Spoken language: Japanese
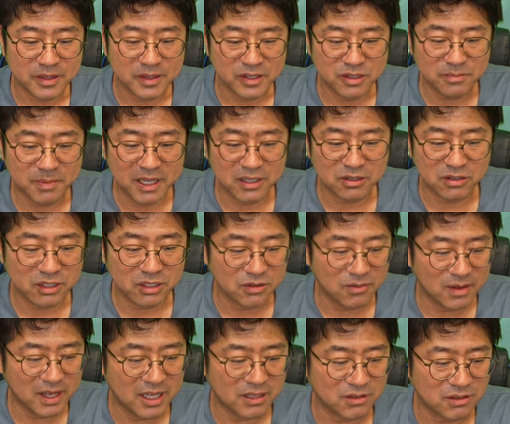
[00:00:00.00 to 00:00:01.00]
ズバーンとか
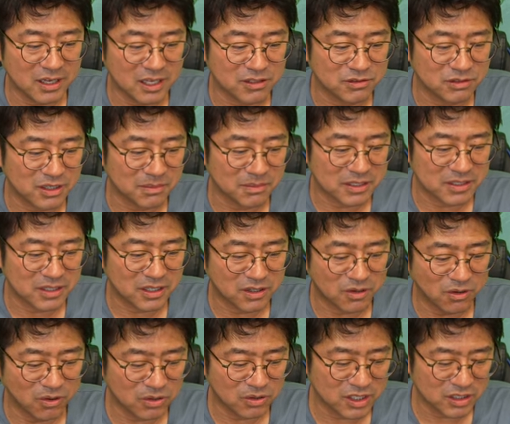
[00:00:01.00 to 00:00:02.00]
ドバーンとか言うてますけ
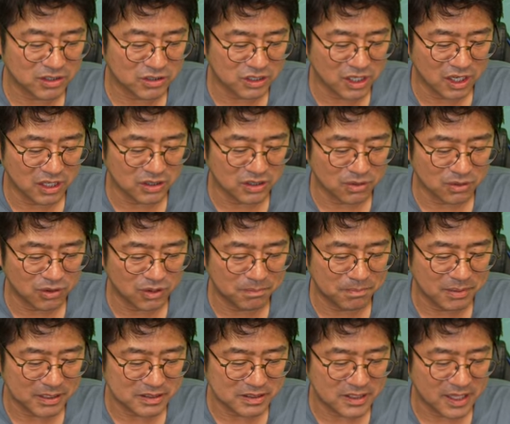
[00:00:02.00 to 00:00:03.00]
ど大きくドーンとこう
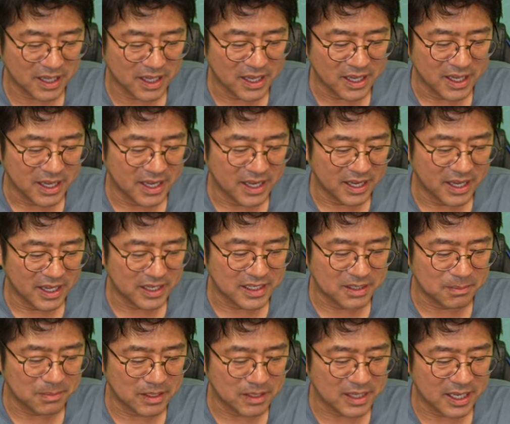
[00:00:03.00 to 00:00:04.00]
一発で、えー、
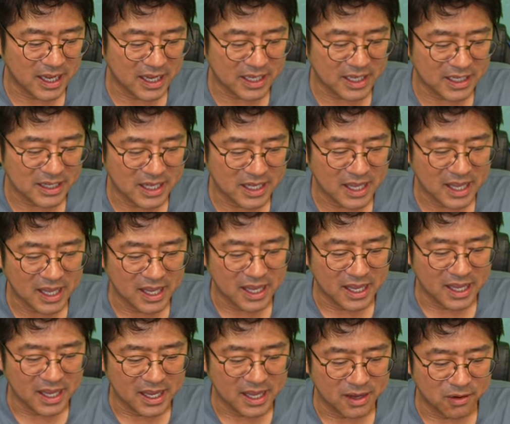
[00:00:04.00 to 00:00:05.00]
決めてあげて、
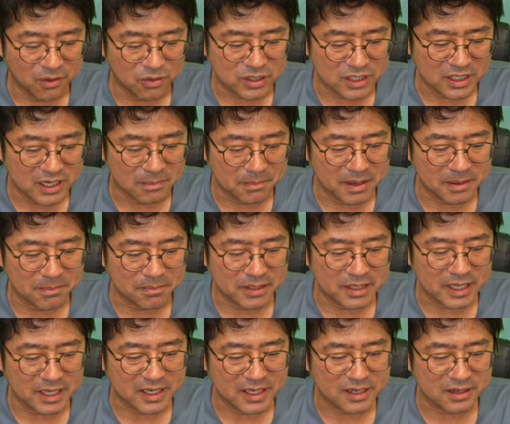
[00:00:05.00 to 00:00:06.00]
えー、大きな面
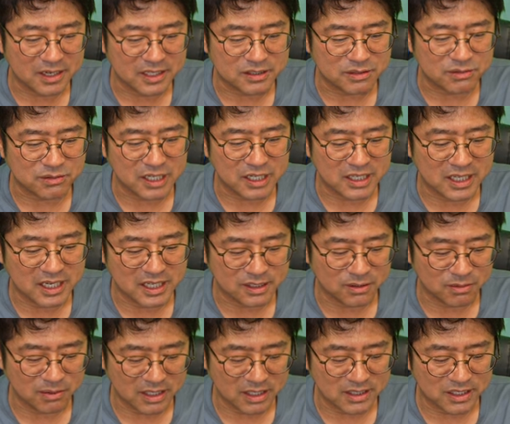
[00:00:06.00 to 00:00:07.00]
みたいなのが作れたり
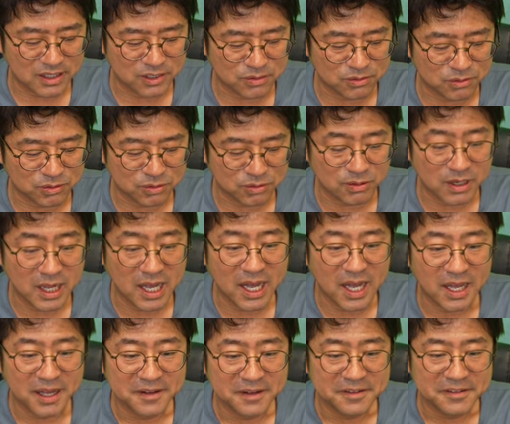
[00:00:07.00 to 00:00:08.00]
とかっていうこと
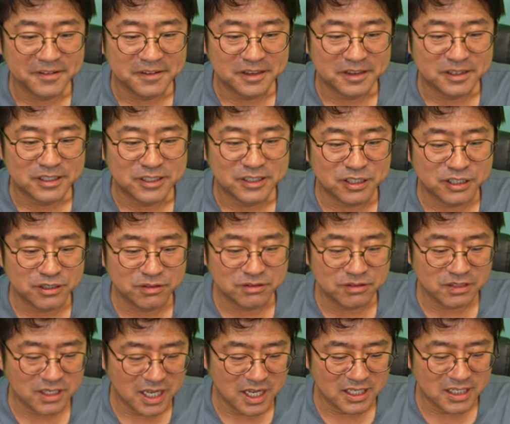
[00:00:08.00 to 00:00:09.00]
が。
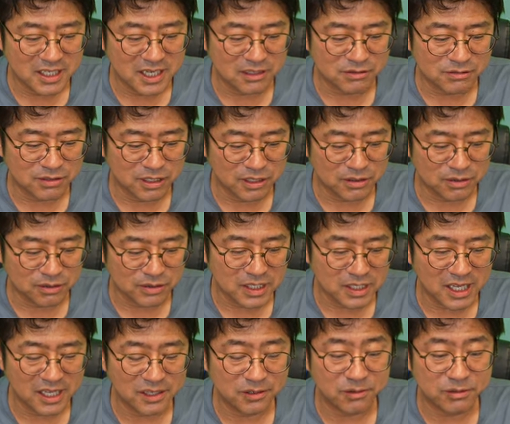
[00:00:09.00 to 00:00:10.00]
瞬間にある程度
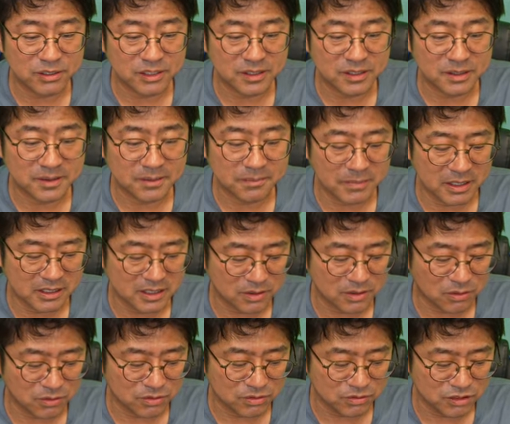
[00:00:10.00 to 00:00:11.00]
最後にまで
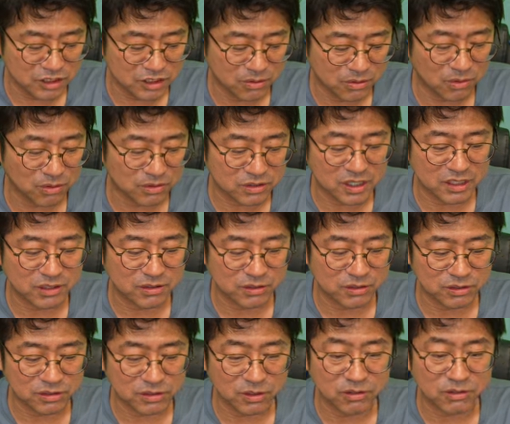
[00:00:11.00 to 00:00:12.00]
こう塗り残って
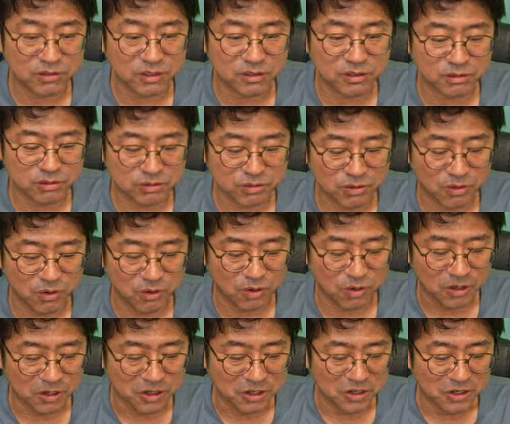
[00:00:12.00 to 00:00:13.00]
くるぞっていうこと
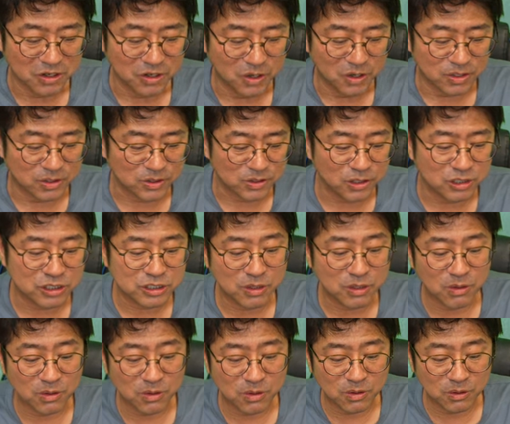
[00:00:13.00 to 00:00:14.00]
をあの予
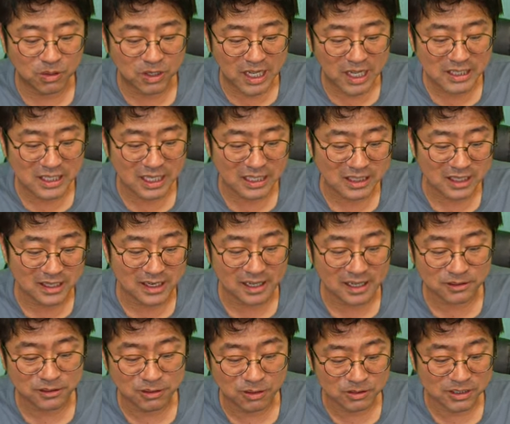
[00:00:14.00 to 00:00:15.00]
想が立て
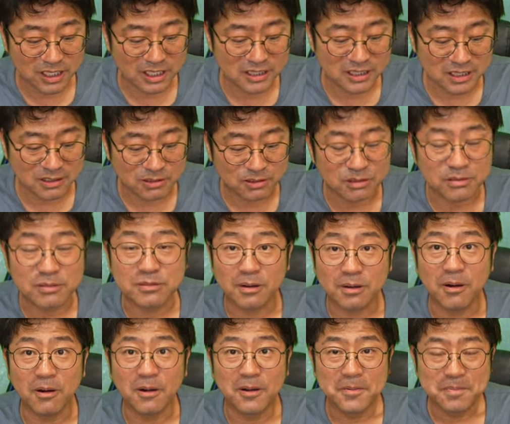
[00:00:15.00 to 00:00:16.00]
れるようになってくる
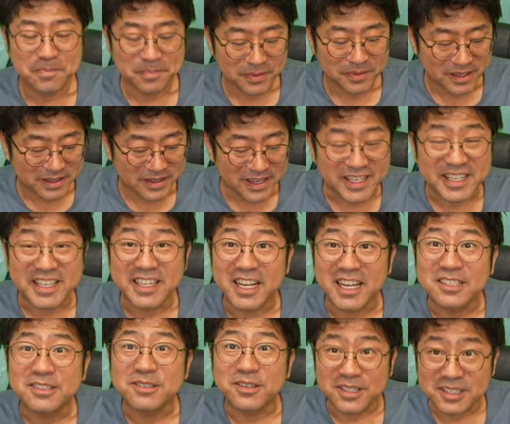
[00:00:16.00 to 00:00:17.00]
とでき
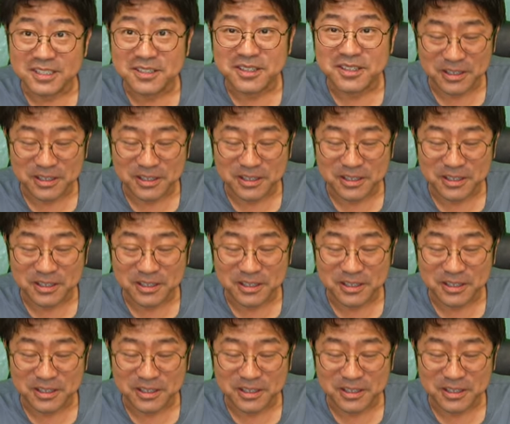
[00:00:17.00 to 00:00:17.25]
ないですよねそん